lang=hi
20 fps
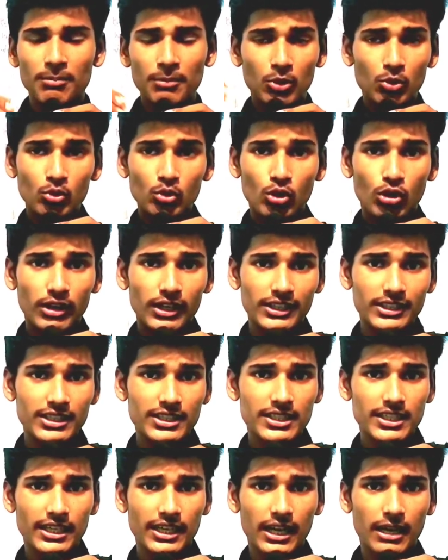मैं उन
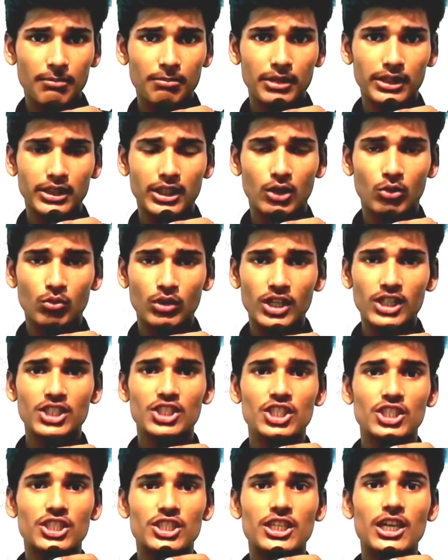कॉलेजेस के नाम बताऊंगा
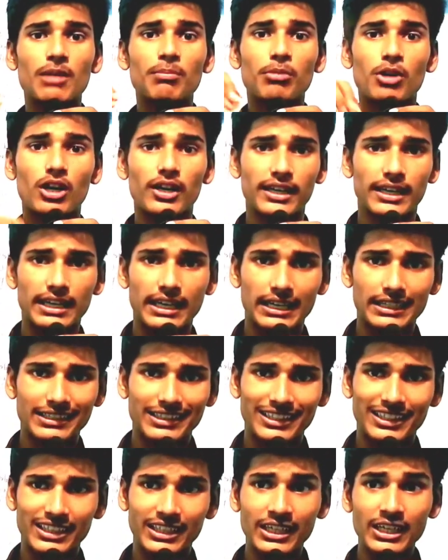जिनसे आप
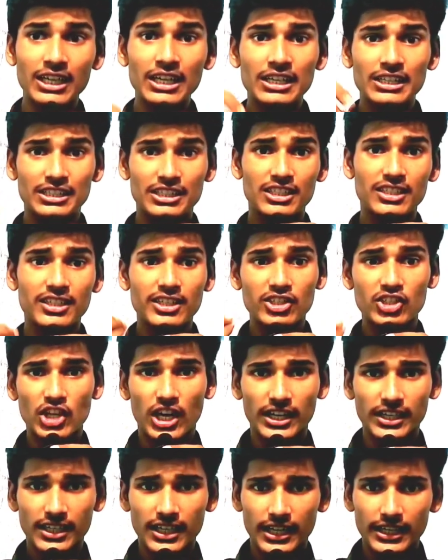अज्ञात है जिनकी
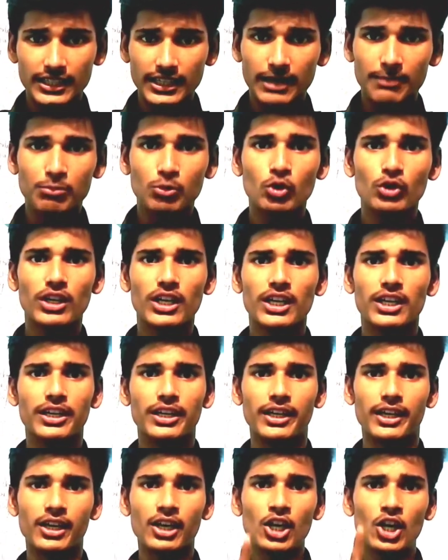जानकारी आपको
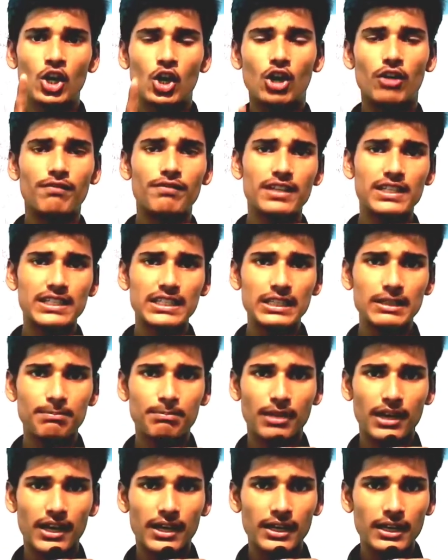नहीं है ऑब्वियसली
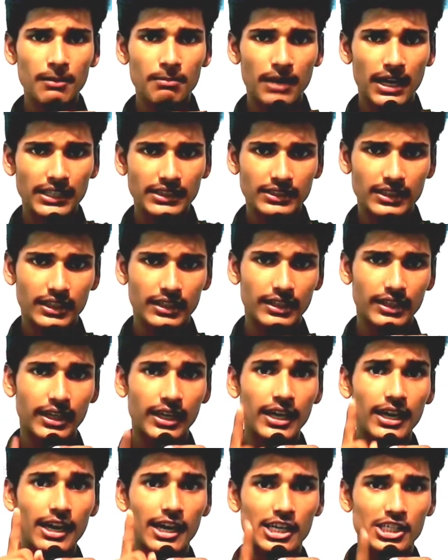पहले बात
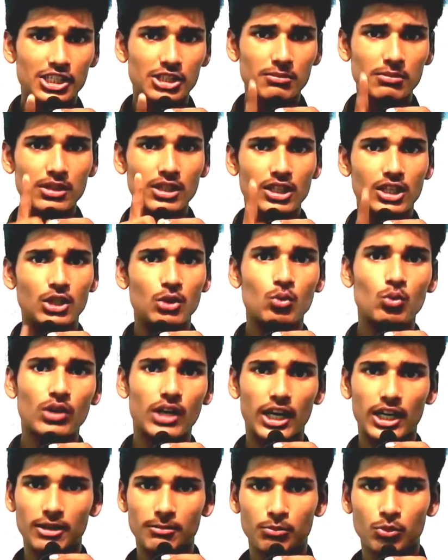करेंगे एच बी टी यू
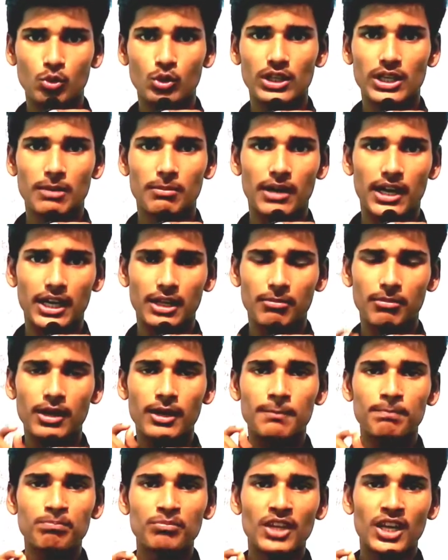कानपुर के बारे में